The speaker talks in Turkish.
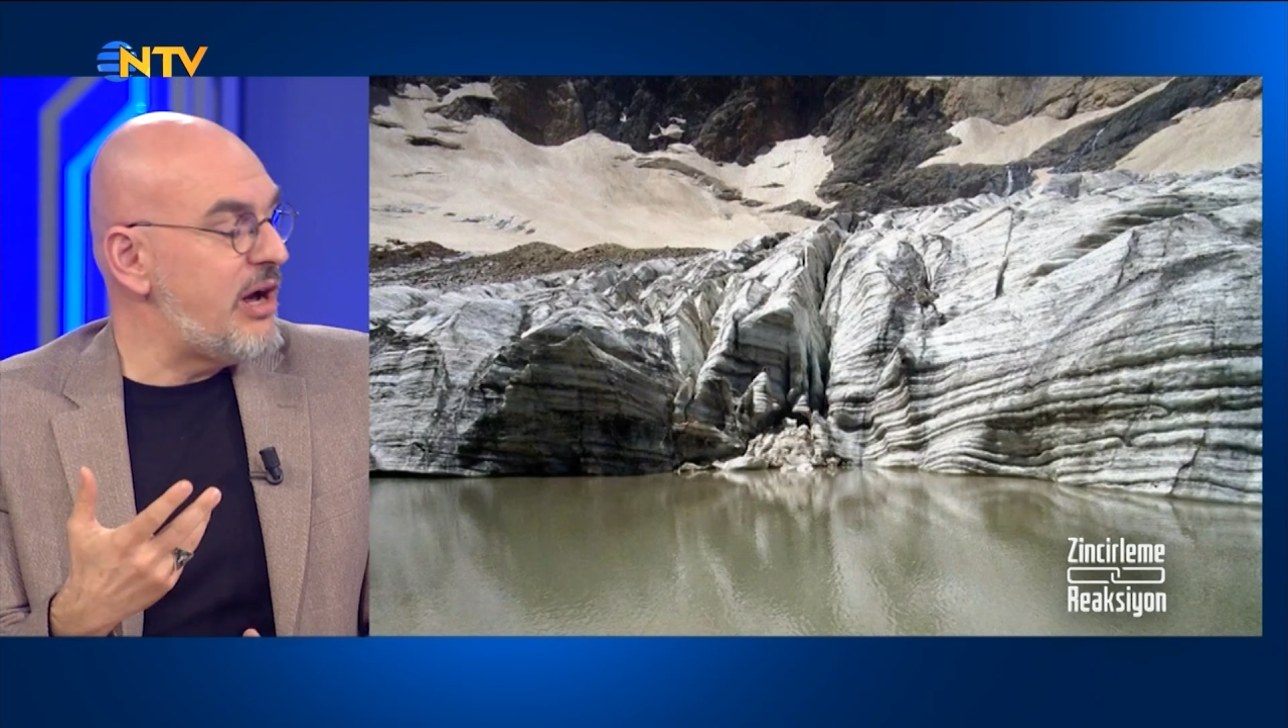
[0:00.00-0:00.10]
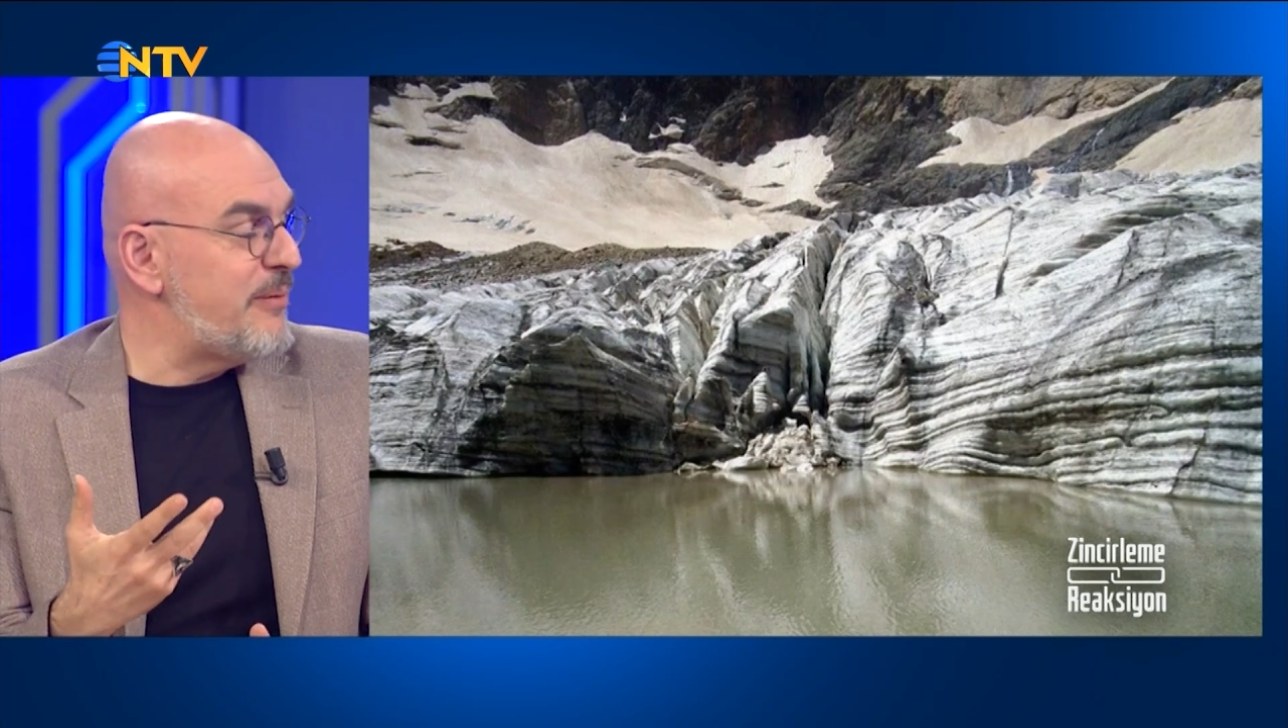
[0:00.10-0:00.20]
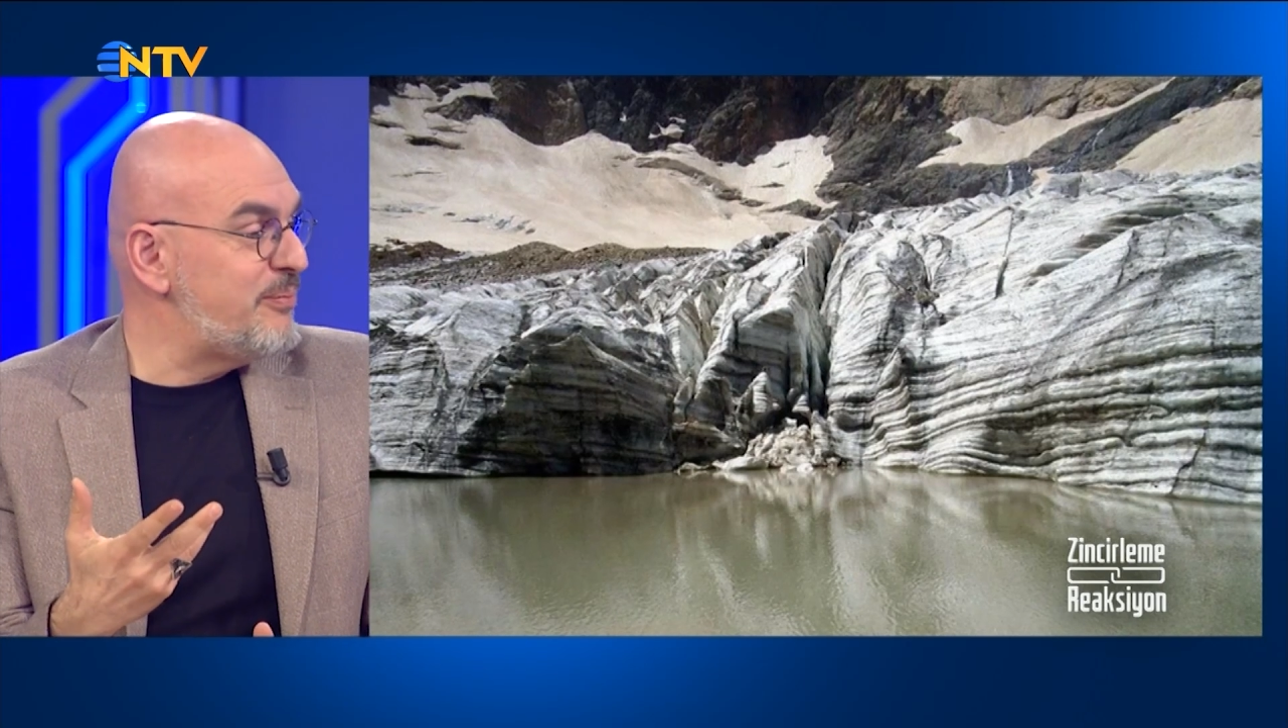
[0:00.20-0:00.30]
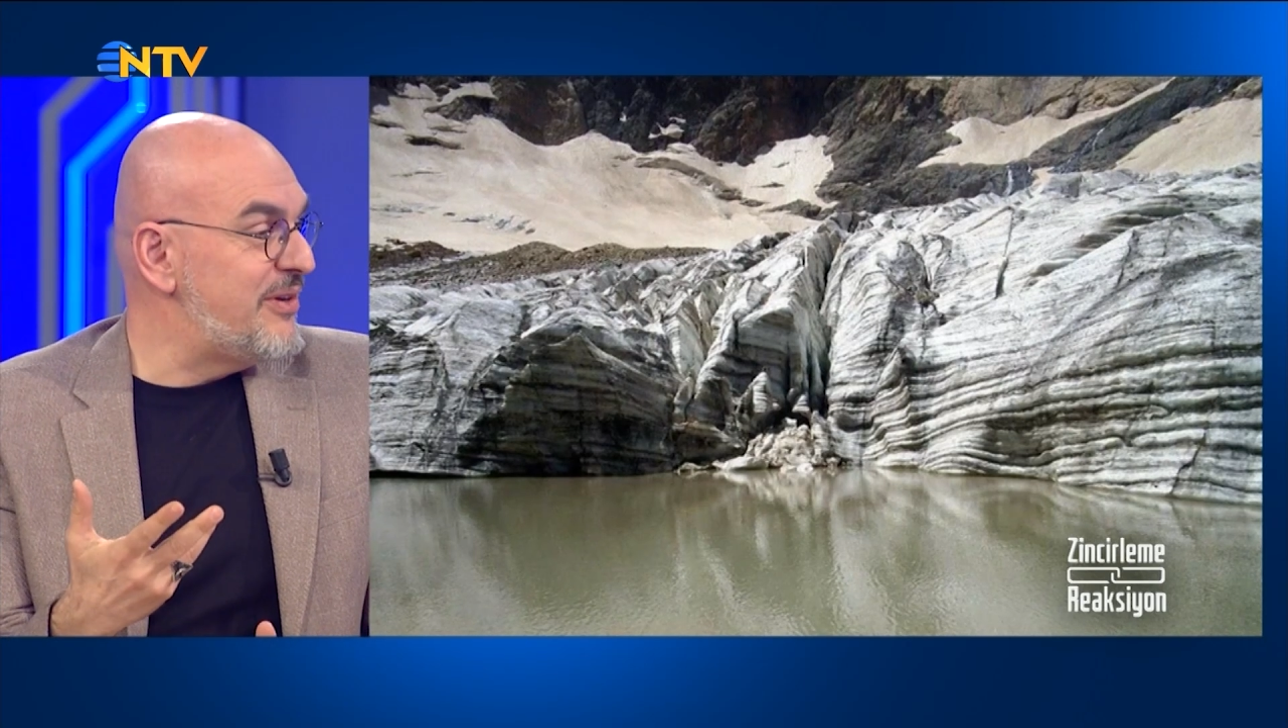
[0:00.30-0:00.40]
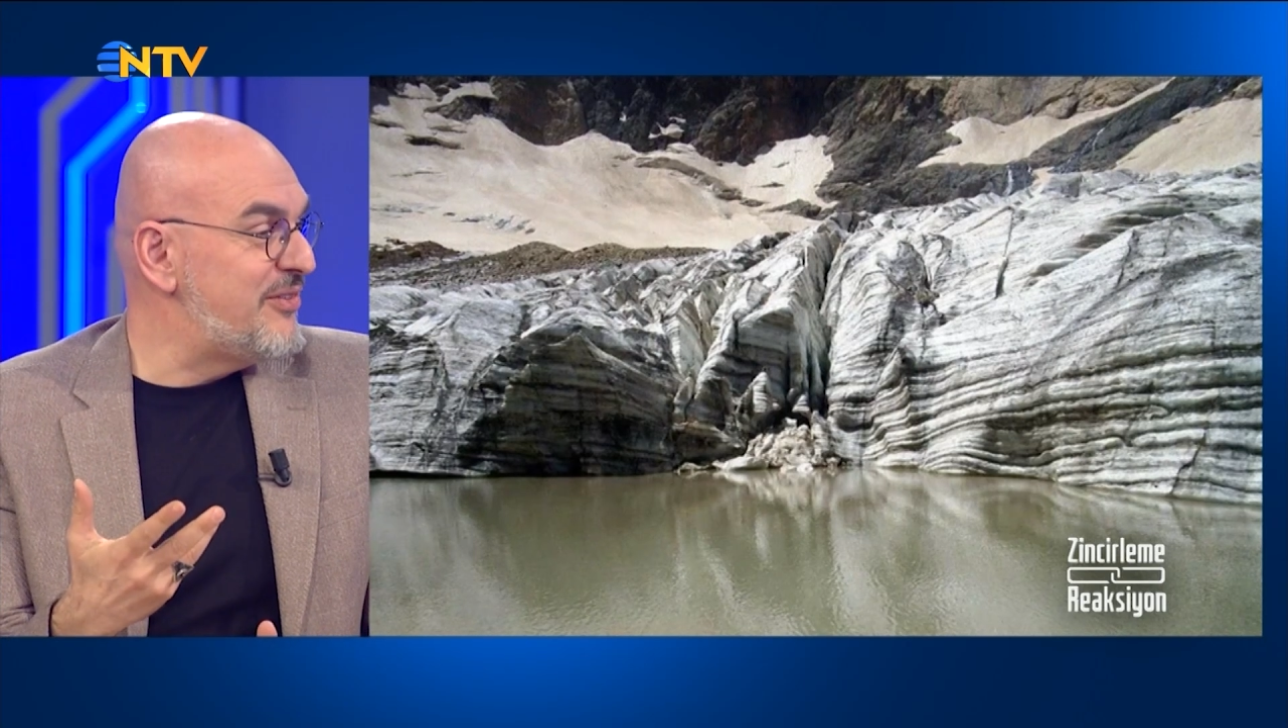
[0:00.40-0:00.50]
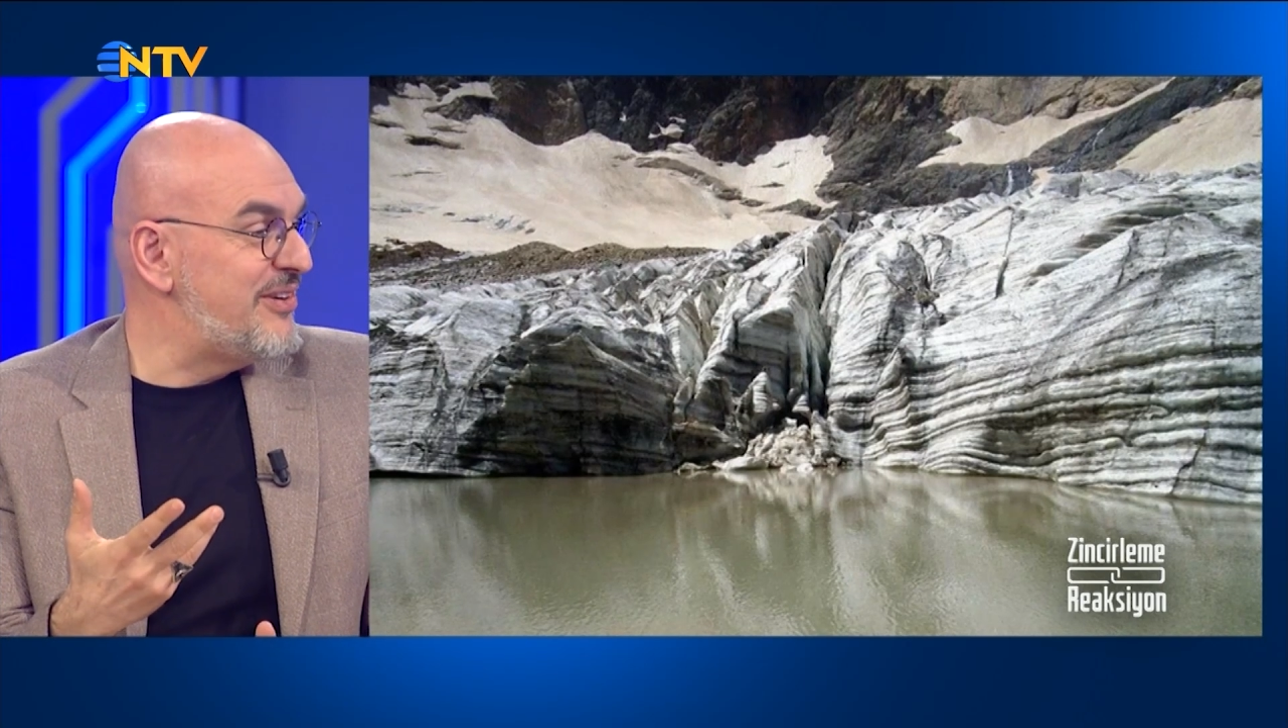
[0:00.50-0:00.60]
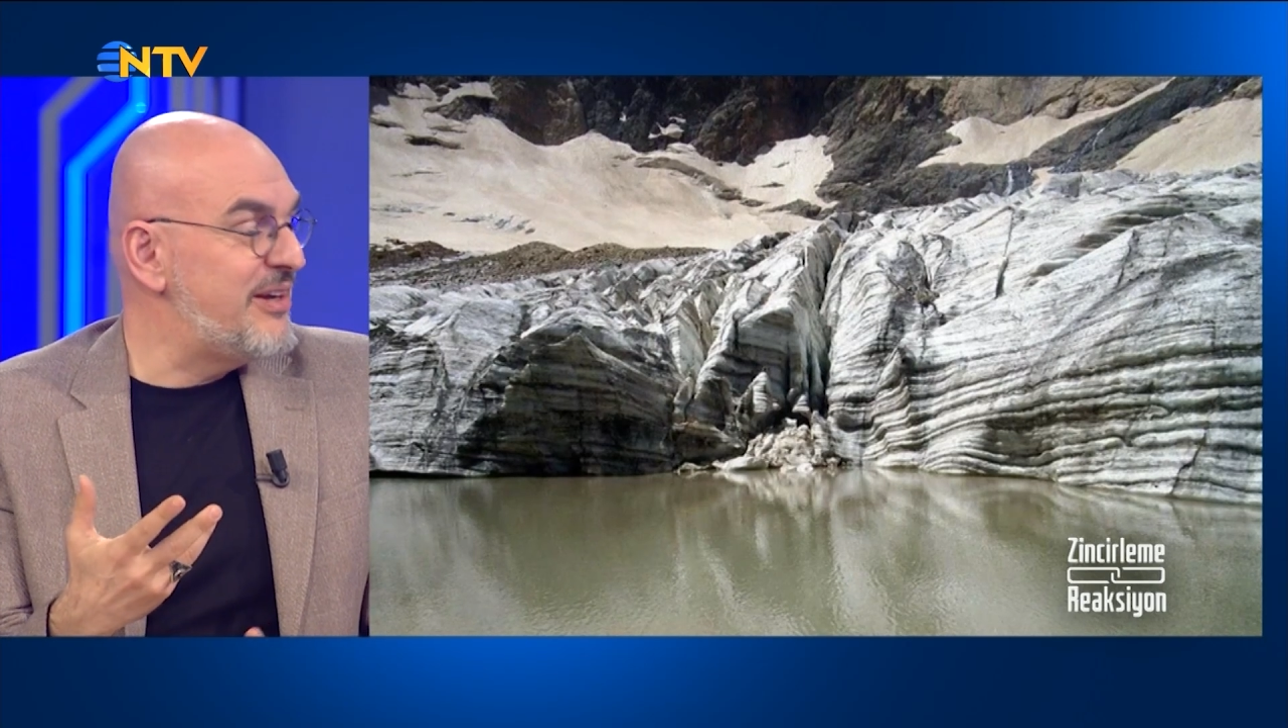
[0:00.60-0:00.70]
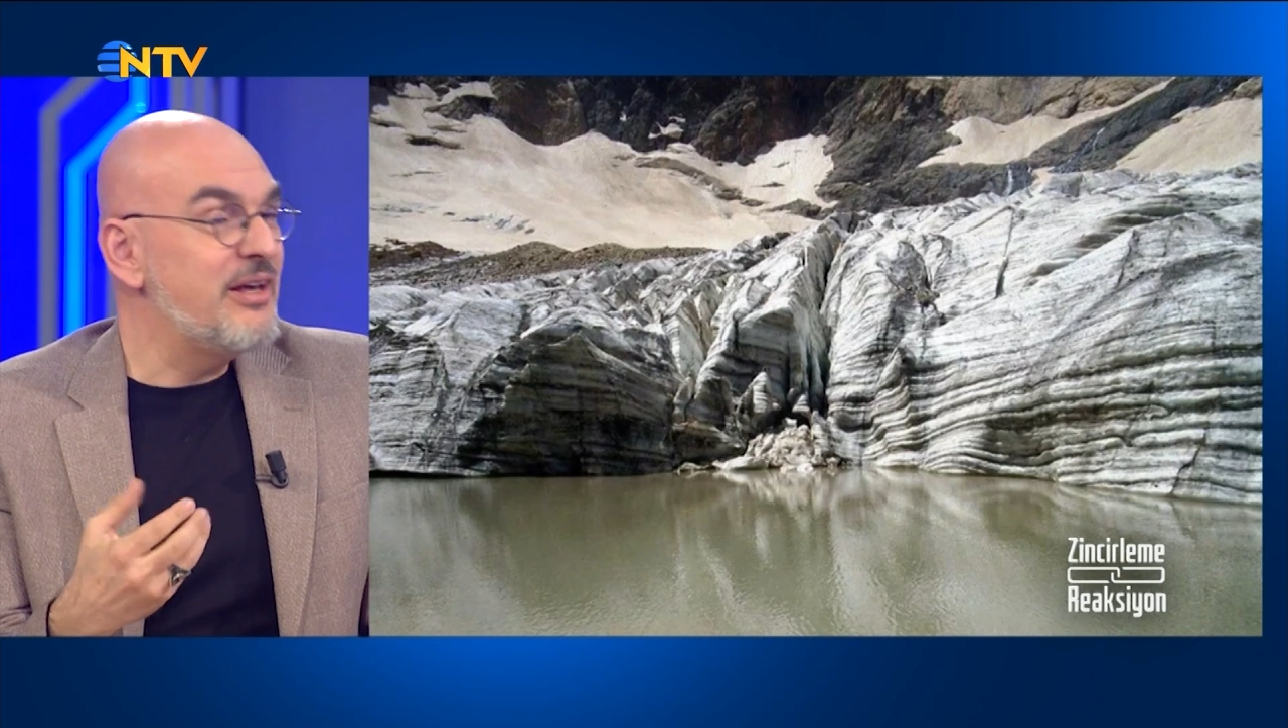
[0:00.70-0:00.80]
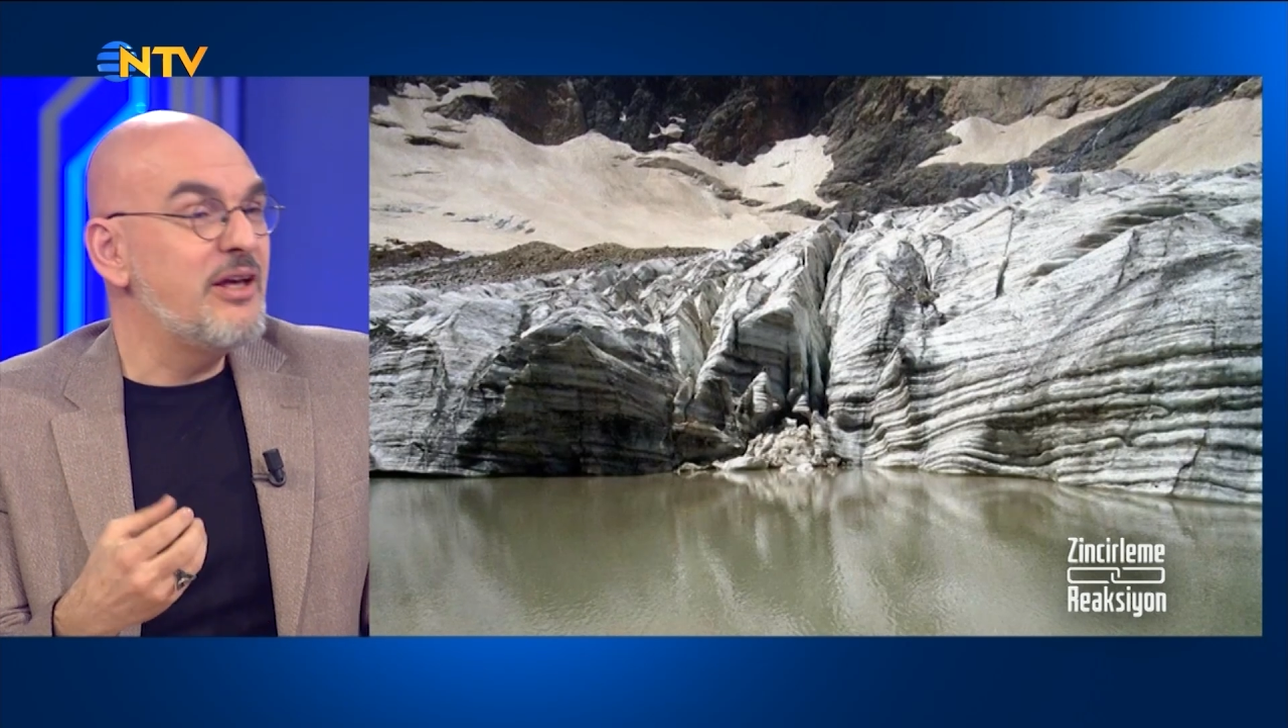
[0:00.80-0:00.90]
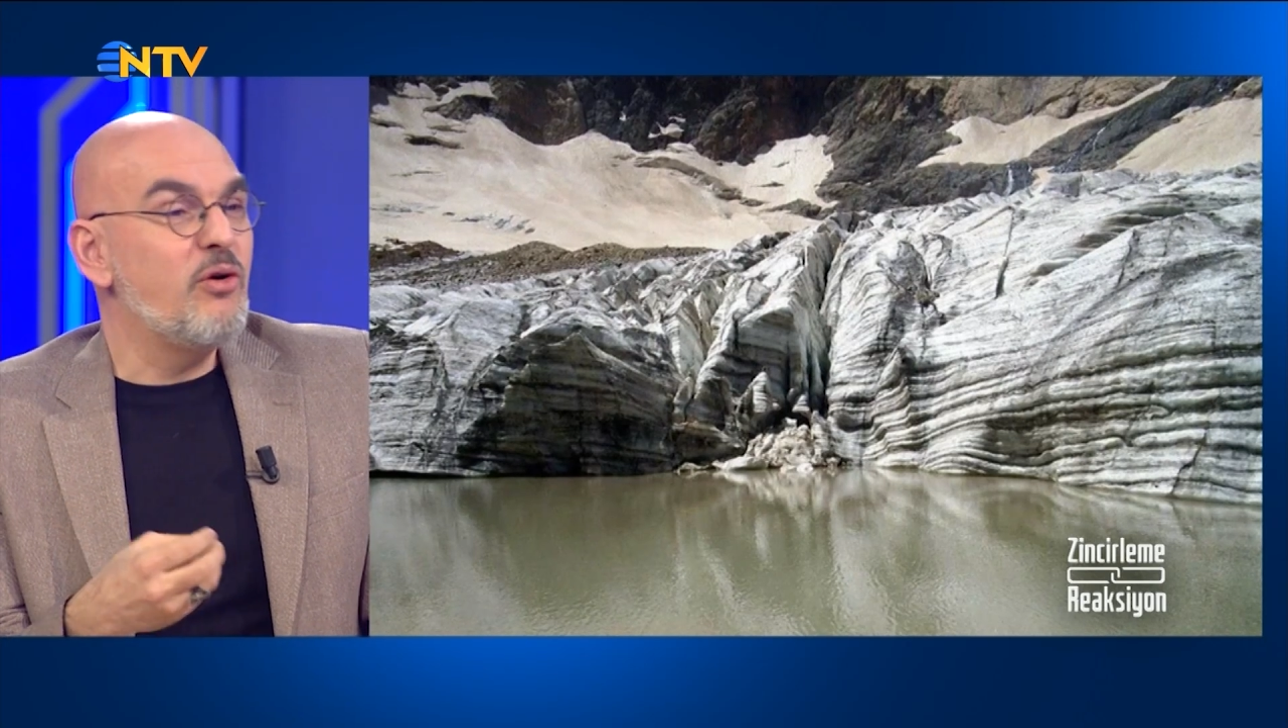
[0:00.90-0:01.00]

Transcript: Alplerini,